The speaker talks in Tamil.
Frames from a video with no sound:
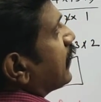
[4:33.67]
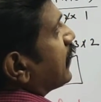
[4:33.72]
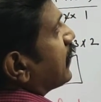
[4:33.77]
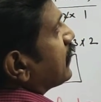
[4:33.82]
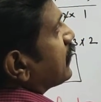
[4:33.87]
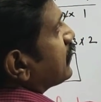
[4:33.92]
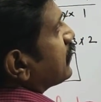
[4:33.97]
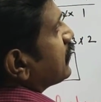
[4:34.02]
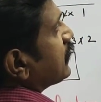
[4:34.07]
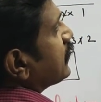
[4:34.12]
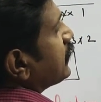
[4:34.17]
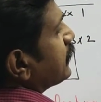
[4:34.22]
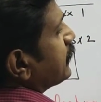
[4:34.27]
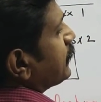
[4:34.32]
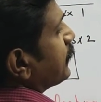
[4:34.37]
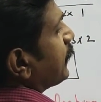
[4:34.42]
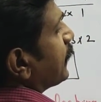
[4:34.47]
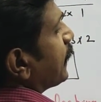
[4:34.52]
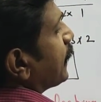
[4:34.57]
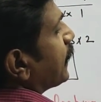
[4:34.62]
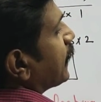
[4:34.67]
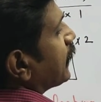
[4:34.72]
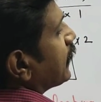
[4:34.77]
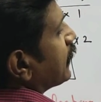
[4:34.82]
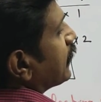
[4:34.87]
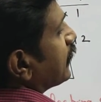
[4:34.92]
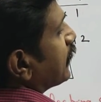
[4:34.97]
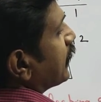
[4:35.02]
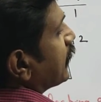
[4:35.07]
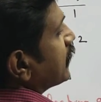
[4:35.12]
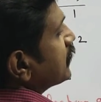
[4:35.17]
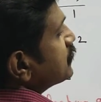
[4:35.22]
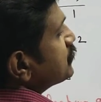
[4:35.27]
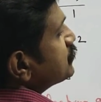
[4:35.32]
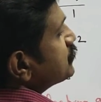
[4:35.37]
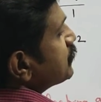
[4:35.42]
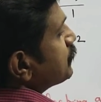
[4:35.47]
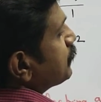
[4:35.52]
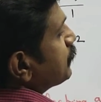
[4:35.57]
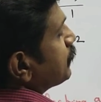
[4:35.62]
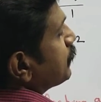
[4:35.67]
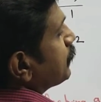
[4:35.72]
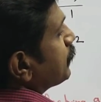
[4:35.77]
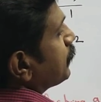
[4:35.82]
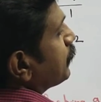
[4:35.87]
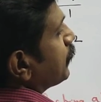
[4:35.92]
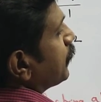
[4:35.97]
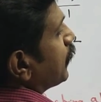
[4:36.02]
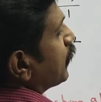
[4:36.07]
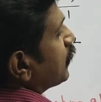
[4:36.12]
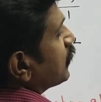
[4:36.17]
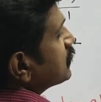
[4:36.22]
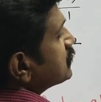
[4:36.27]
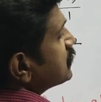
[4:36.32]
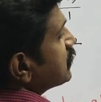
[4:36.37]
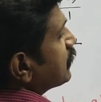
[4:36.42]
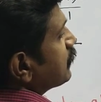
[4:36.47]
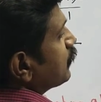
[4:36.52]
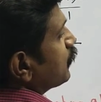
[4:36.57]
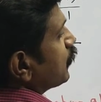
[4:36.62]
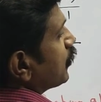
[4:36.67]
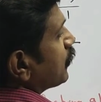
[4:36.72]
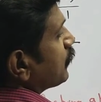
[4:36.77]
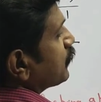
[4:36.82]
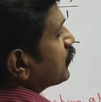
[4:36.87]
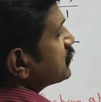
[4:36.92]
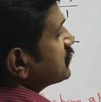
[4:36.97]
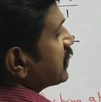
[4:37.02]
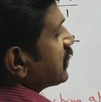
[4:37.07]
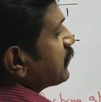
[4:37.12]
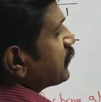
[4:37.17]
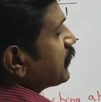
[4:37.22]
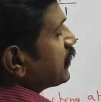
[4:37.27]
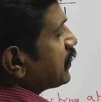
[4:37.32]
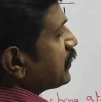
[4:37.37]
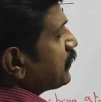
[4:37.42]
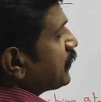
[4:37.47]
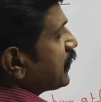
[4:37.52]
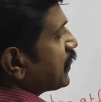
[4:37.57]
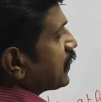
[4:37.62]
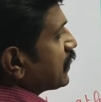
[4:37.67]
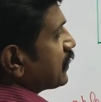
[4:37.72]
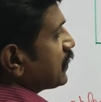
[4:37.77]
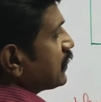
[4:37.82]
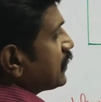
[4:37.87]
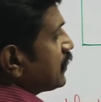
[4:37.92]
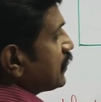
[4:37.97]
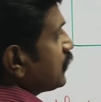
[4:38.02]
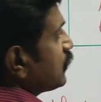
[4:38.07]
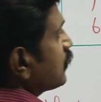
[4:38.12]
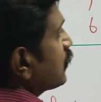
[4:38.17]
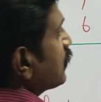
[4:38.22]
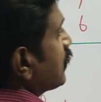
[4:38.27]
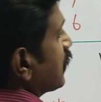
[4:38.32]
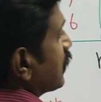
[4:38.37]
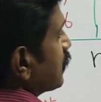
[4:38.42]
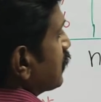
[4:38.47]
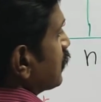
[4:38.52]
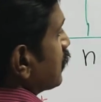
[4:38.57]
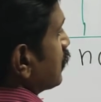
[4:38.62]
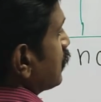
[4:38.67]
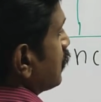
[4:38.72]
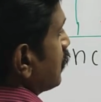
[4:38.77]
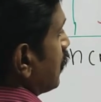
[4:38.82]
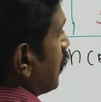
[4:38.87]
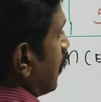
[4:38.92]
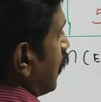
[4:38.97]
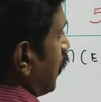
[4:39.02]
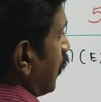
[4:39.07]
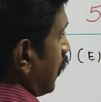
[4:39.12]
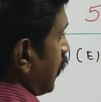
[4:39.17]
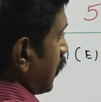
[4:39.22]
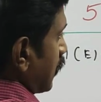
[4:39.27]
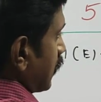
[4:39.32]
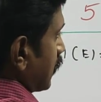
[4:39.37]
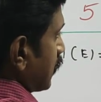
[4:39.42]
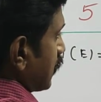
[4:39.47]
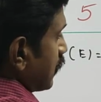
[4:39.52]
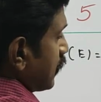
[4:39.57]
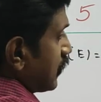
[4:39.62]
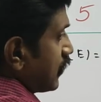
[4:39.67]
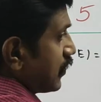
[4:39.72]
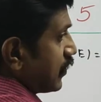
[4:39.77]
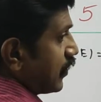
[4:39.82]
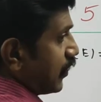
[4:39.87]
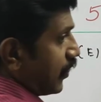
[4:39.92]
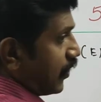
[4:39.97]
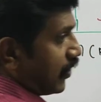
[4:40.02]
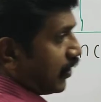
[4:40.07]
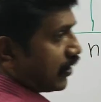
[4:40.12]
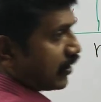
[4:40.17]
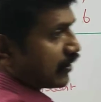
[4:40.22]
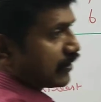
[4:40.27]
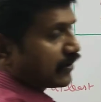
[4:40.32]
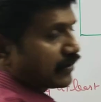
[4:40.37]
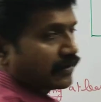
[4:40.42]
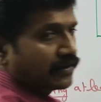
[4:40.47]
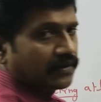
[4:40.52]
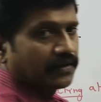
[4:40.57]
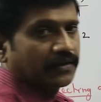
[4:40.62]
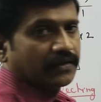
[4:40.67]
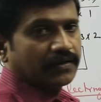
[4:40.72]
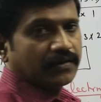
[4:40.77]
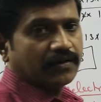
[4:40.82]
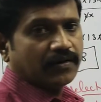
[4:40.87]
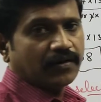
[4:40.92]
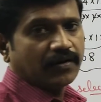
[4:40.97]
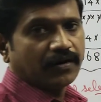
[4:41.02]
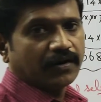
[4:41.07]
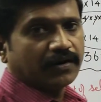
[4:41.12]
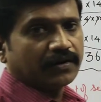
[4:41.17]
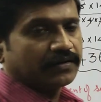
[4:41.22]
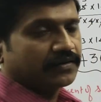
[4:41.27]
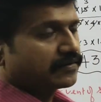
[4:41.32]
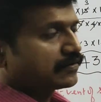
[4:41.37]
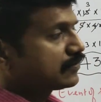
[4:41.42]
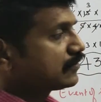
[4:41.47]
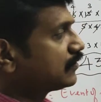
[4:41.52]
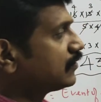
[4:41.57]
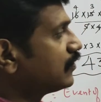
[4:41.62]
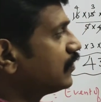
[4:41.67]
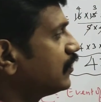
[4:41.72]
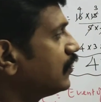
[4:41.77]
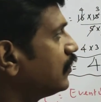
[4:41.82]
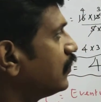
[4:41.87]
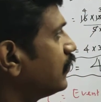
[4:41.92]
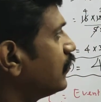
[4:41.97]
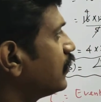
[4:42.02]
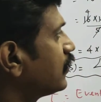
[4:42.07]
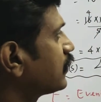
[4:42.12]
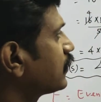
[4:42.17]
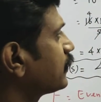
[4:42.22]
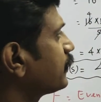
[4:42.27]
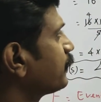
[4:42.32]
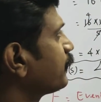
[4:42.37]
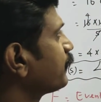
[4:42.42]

அண்டு அஞ்சு பவுலர்ஸில் மூணே மூணு செலக்ட் பண்ணியிருப்பீங்க இது ஒரு நடந்திருக்கும் ஆர் ஆர் ஆர் ஆர்